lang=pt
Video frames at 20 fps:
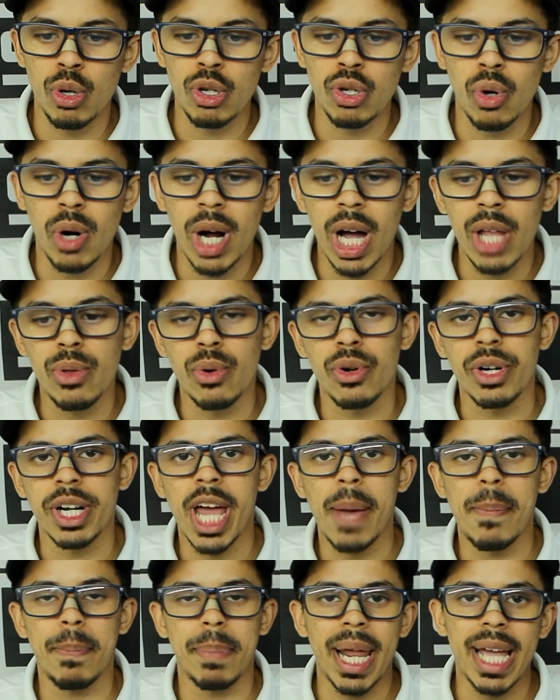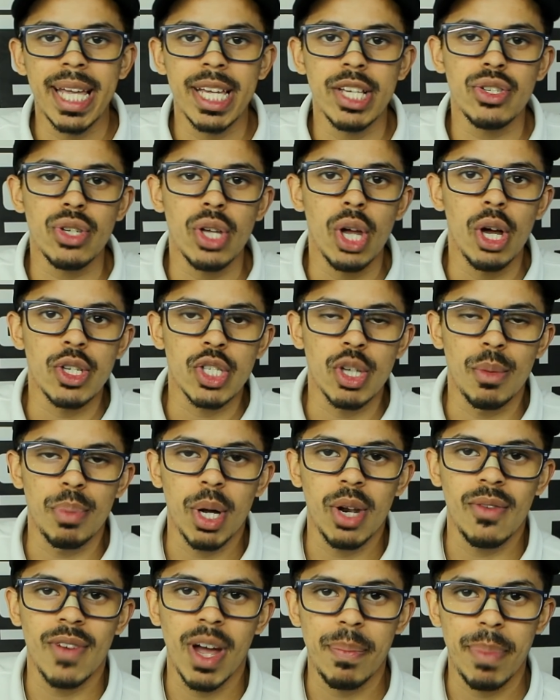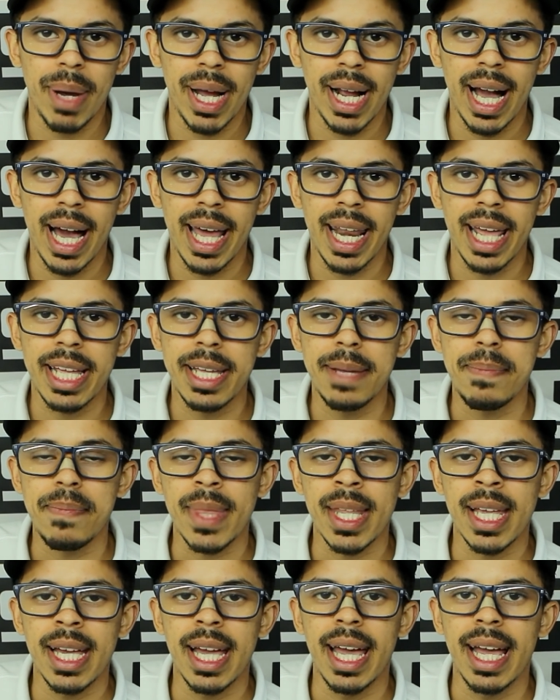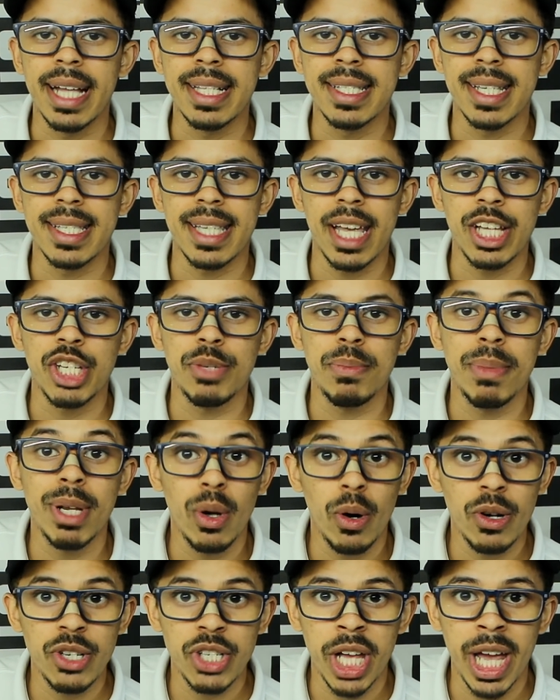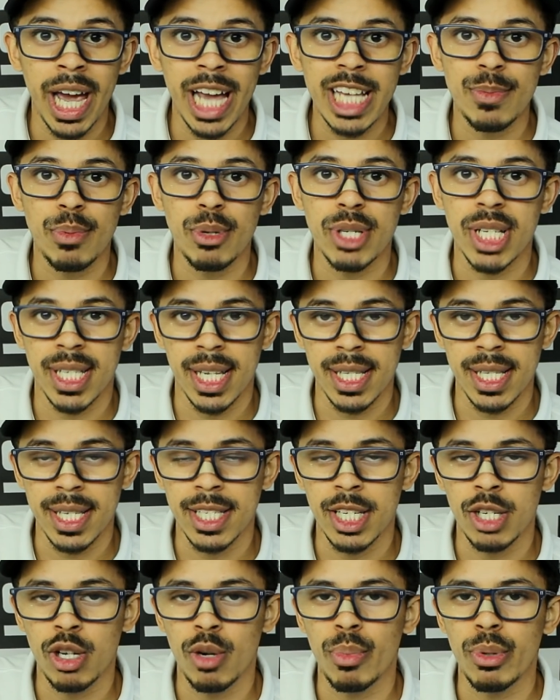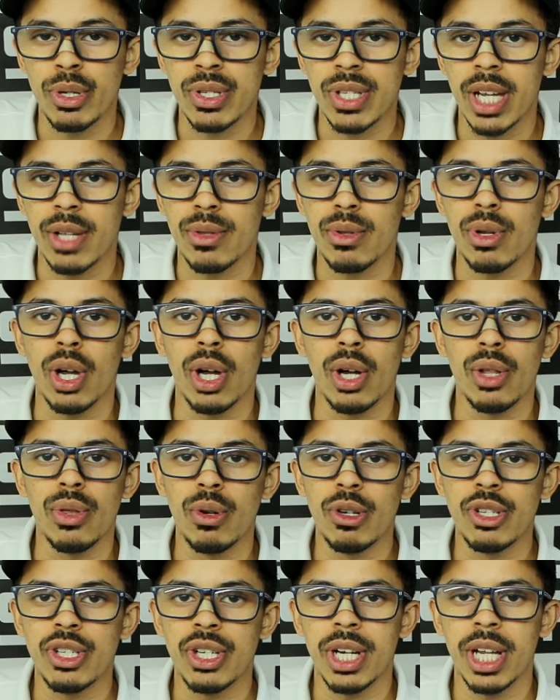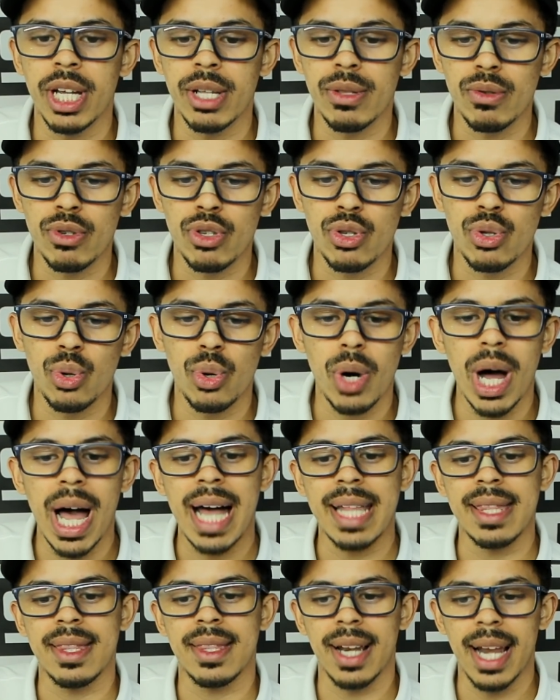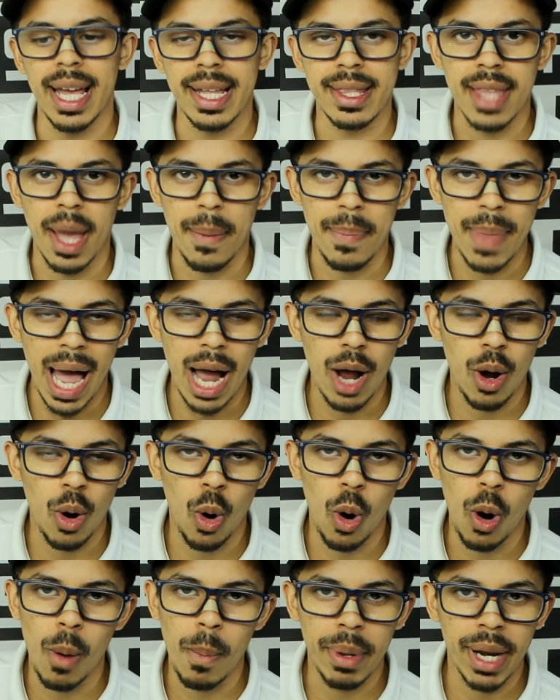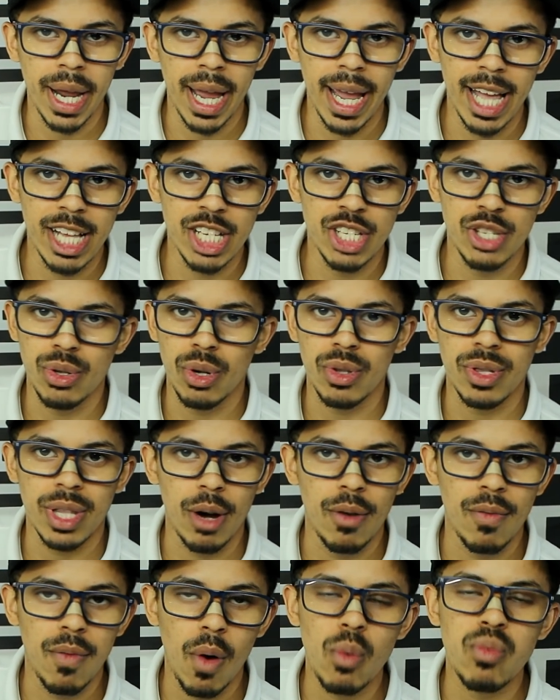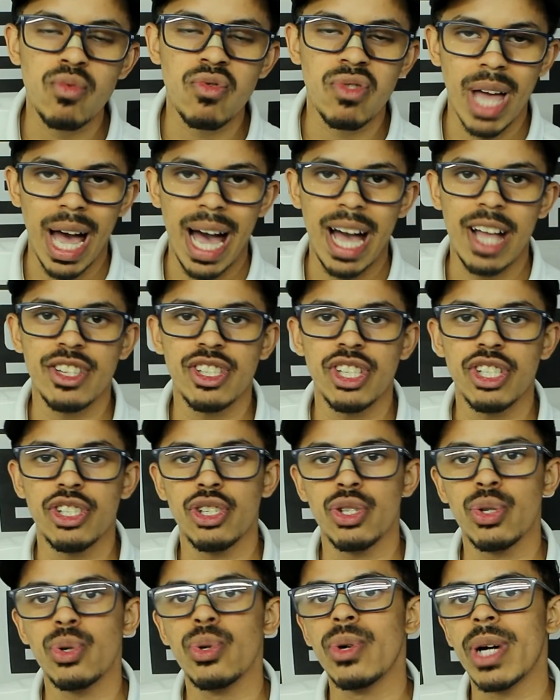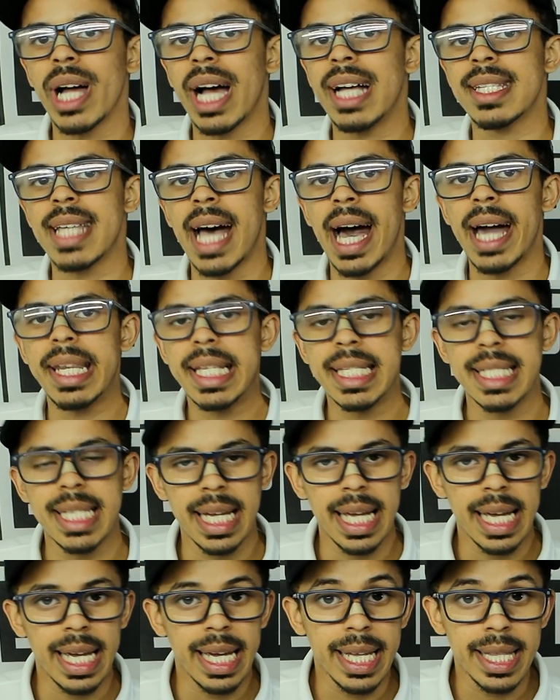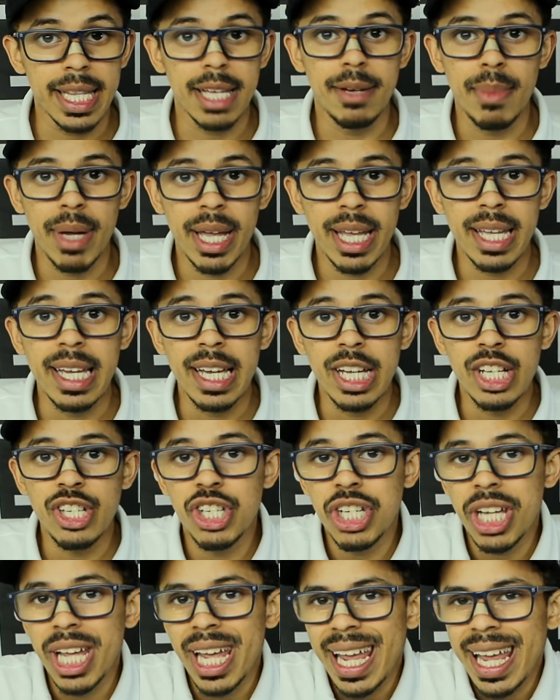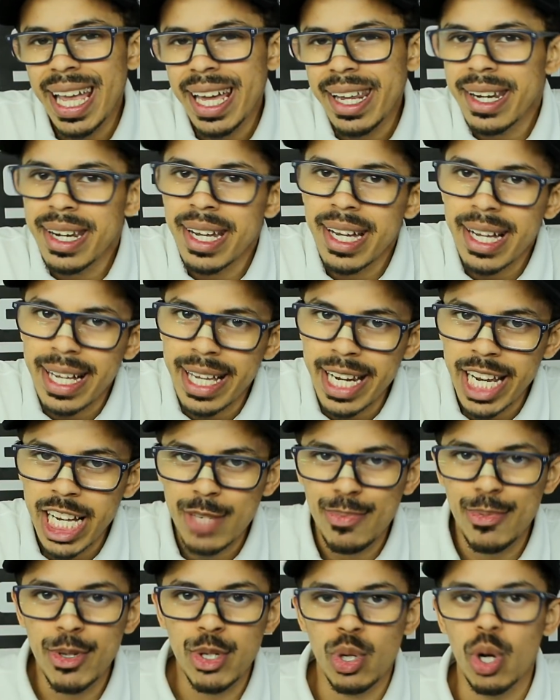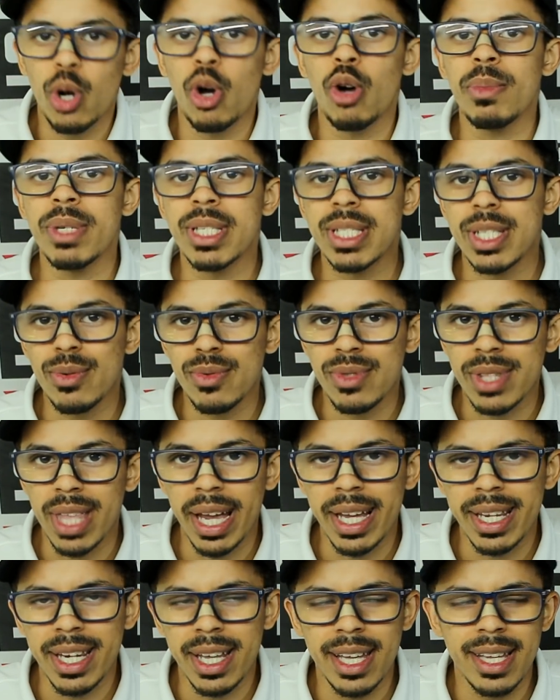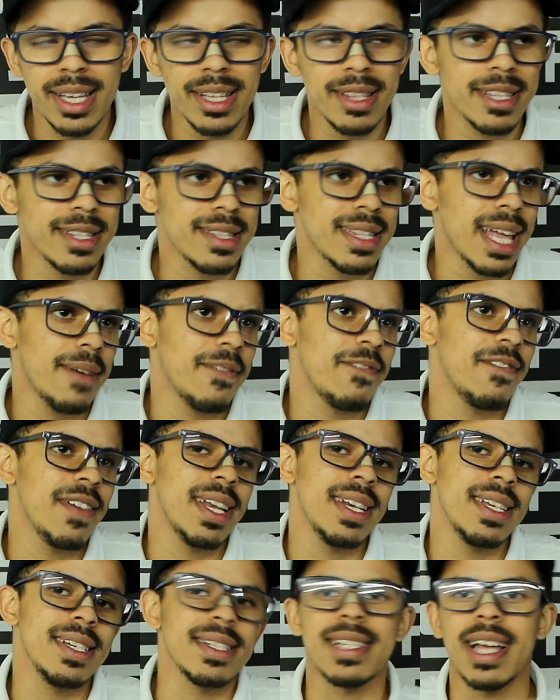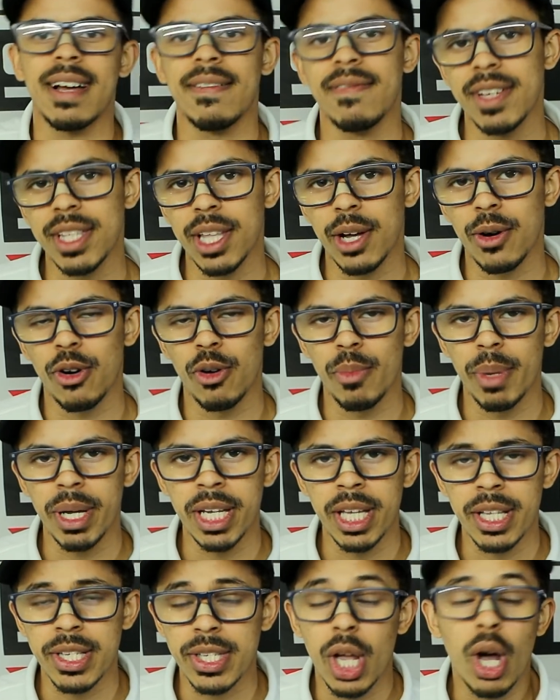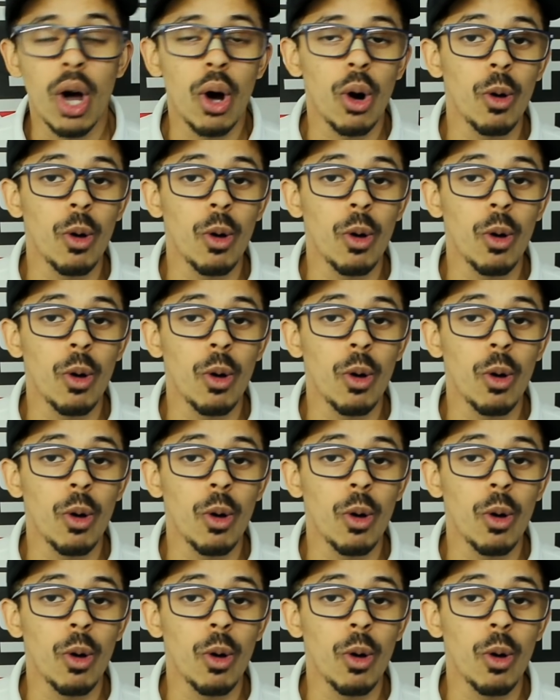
do jogador, né? Para isso, São Paulo vai pagar aí é, eh, 17 milhões de reais por 65% dos direitos do atleta. A compra é de total vontade de Júlio Casares e também de Hernan Crespo e sua comissão técnica que tá feliz da vida com o Benítez.